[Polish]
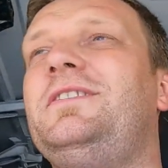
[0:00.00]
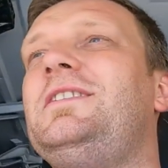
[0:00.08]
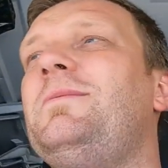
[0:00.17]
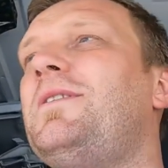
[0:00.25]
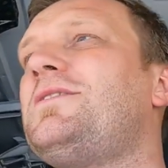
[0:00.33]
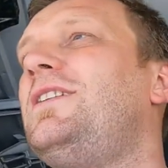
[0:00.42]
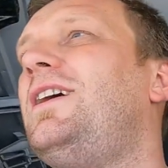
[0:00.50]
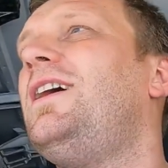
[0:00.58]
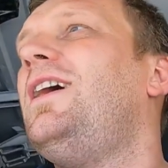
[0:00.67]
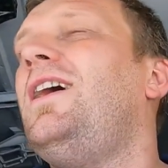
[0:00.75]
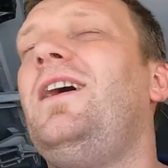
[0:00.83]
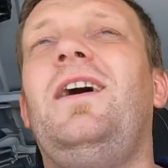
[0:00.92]
jest nie ma źle.
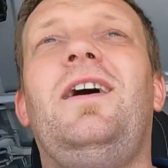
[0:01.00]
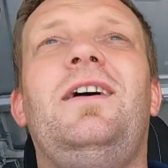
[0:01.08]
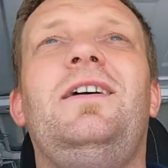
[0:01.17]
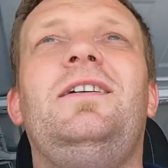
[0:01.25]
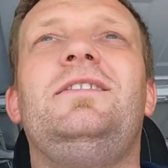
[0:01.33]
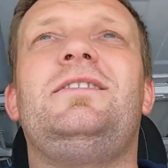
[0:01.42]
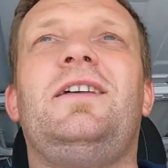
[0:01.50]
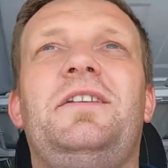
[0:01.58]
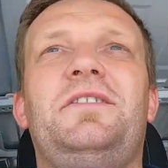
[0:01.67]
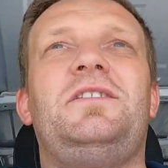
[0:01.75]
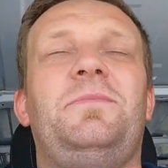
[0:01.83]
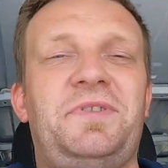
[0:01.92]

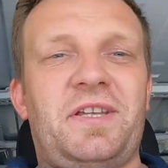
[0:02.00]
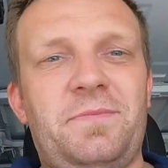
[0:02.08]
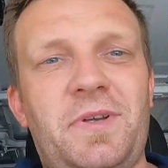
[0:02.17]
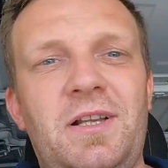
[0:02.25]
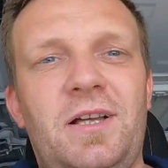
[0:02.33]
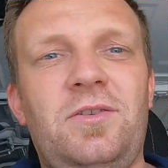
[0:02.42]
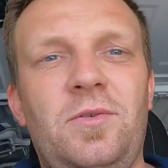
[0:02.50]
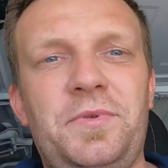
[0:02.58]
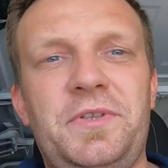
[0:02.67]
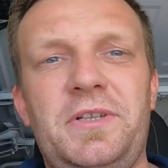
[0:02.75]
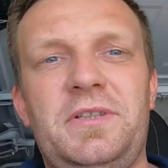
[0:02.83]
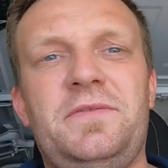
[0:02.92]
Starajcie się pisać maila lub
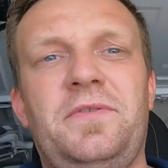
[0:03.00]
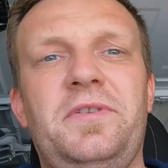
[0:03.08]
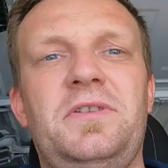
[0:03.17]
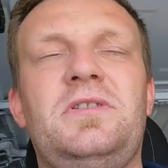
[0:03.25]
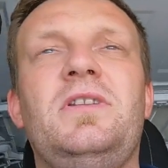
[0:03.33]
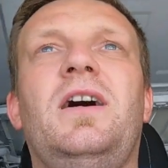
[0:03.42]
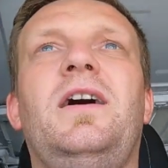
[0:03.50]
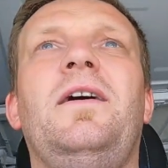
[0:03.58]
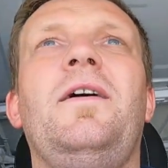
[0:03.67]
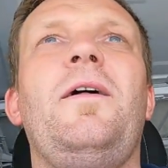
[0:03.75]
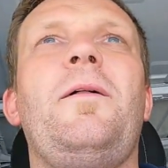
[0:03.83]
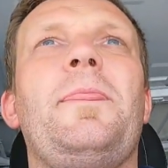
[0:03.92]
dzwonić na
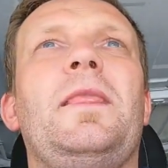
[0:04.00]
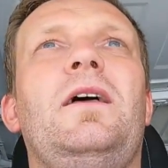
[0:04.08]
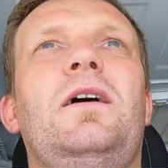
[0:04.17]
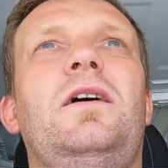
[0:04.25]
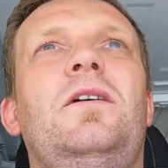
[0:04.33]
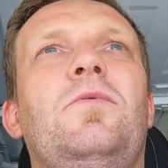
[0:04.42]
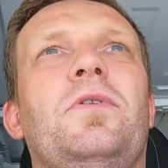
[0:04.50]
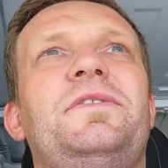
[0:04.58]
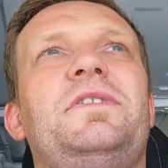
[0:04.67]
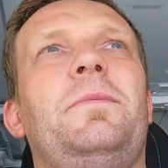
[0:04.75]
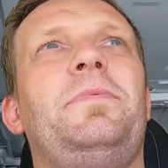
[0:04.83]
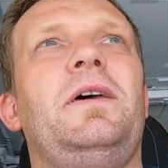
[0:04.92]

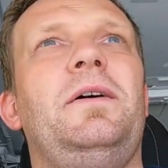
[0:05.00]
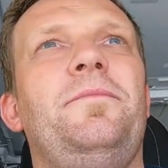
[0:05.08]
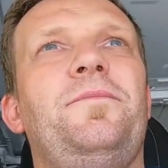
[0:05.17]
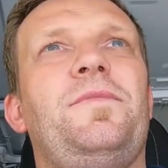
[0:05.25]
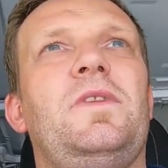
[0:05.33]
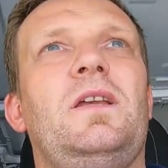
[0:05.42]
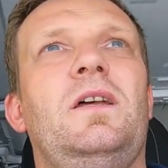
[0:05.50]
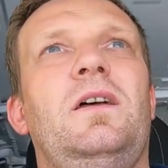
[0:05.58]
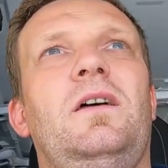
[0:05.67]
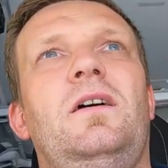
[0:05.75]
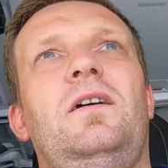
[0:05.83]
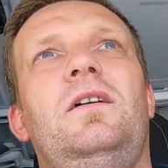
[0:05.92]
WhatsAppie.
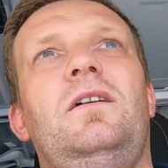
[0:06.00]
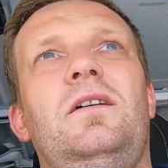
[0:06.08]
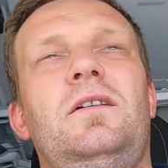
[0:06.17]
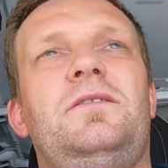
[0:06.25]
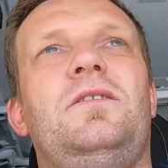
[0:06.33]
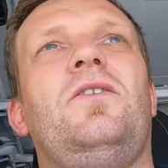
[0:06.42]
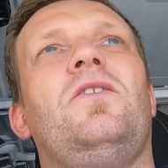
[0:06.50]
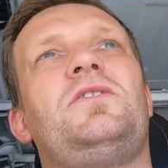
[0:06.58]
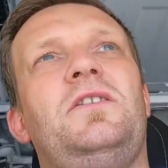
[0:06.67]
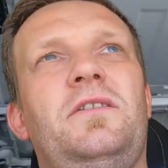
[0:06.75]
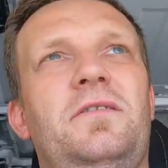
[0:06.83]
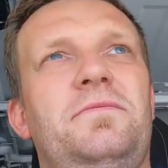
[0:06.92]
Tylko,
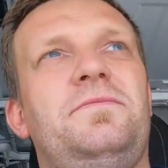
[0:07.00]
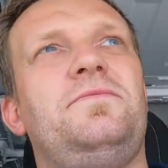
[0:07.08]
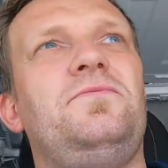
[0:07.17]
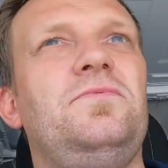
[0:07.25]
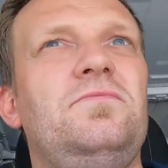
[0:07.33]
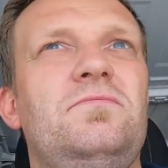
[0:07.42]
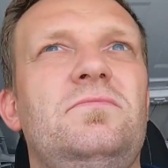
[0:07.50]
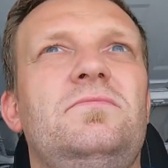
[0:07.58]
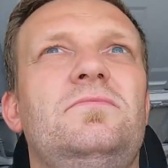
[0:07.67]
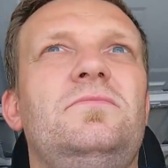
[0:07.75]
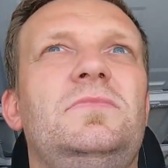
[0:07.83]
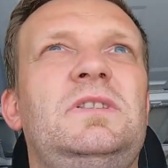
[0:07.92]
że
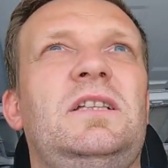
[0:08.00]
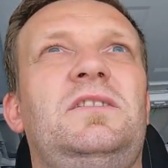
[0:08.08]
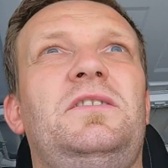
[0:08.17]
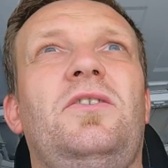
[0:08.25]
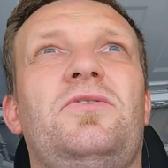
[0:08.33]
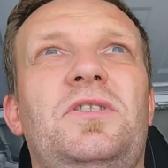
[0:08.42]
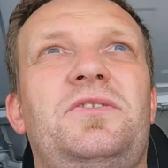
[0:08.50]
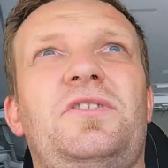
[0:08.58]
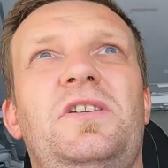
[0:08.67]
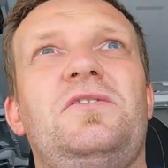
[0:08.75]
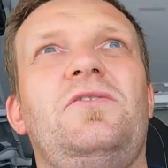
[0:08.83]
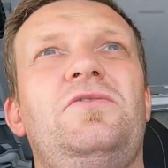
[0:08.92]
z racji tego, że jest
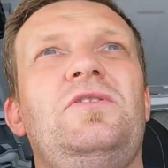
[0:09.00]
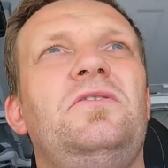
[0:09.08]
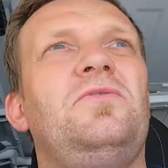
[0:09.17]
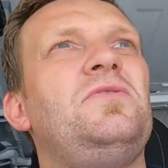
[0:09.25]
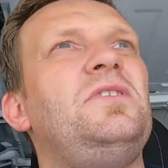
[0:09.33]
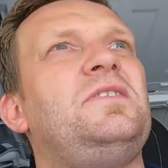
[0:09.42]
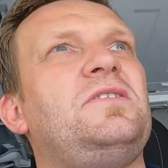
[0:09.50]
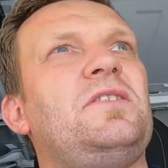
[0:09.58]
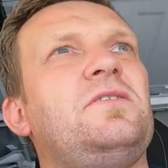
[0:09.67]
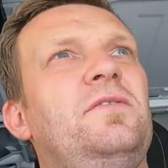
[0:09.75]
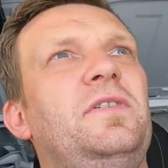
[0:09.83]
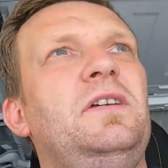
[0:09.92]
6 godzin różnicy
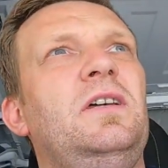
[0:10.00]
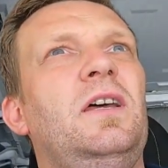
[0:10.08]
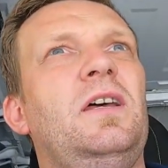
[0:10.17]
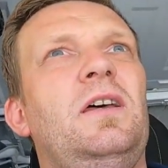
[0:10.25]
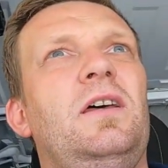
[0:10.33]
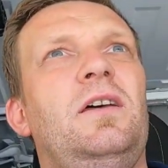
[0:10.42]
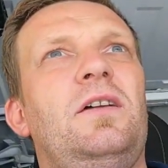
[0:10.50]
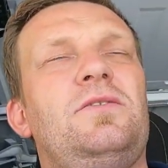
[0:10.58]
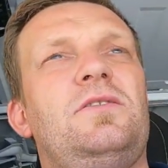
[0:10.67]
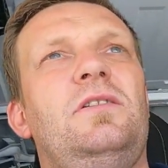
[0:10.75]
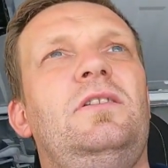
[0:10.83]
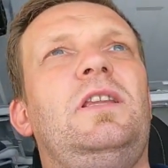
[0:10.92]
czasowej,
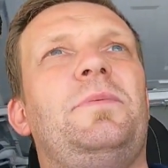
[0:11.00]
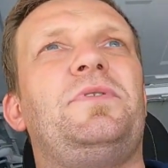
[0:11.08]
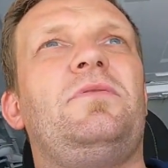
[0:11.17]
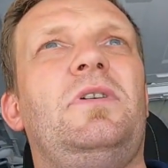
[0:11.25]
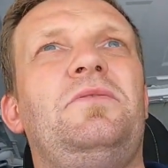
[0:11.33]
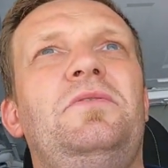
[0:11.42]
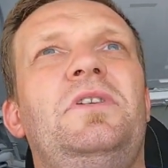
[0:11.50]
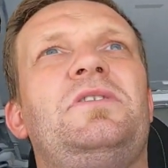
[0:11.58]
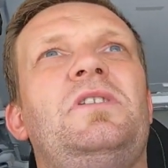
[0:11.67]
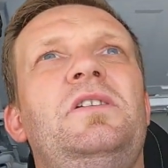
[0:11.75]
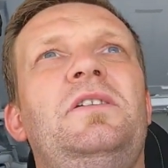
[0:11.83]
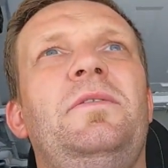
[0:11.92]
czyli dla przykładu,
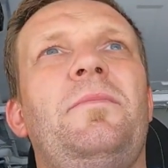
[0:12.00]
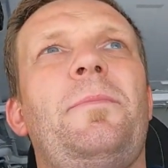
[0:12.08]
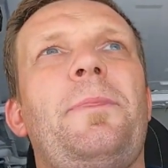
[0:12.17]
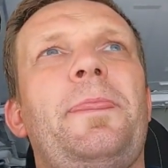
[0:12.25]
jeżeli